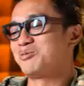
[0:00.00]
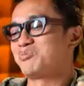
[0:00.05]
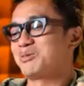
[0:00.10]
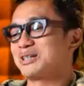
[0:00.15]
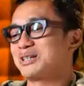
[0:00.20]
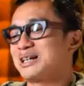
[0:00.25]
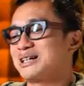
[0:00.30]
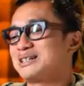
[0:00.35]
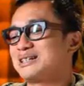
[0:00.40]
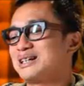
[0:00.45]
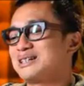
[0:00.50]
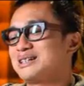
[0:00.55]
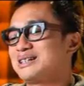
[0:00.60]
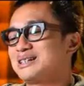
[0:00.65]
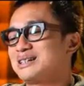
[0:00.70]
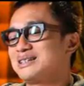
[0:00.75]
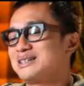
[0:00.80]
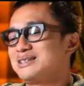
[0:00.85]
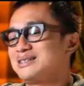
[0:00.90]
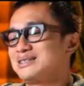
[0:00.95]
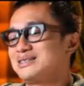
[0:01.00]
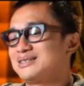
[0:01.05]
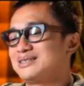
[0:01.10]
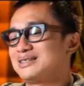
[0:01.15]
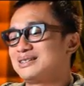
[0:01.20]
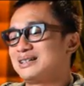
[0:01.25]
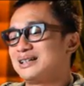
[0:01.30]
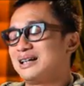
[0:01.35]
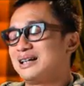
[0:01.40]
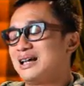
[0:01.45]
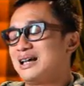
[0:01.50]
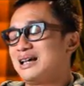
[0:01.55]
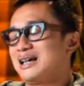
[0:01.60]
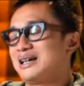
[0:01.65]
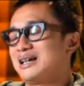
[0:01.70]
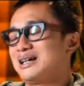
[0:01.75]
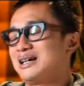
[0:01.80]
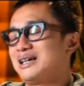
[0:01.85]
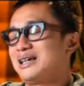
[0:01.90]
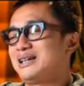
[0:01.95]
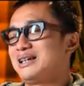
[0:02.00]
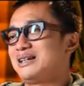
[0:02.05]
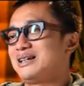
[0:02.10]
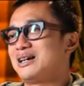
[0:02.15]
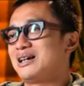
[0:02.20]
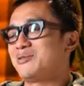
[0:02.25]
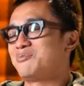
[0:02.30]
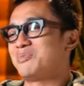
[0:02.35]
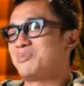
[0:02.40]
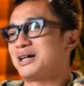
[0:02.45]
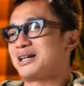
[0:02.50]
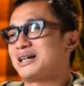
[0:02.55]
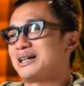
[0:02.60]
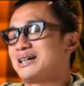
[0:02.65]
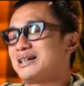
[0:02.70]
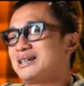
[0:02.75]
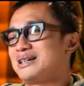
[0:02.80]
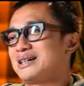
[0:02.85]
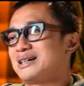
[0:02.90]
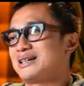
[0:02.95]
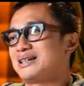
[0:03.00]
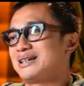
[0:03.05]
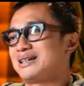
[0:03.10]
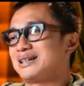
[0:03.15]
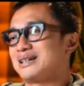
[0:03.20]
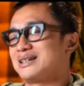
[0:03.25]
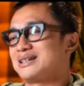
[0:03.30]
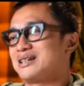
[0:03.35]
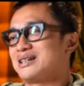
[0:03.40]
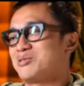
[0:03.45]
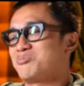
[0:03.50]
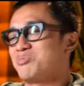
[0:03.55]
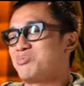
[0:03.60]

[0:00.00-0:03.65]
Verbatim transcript: Pertanyaannya kan indah mana ikan-ikan yang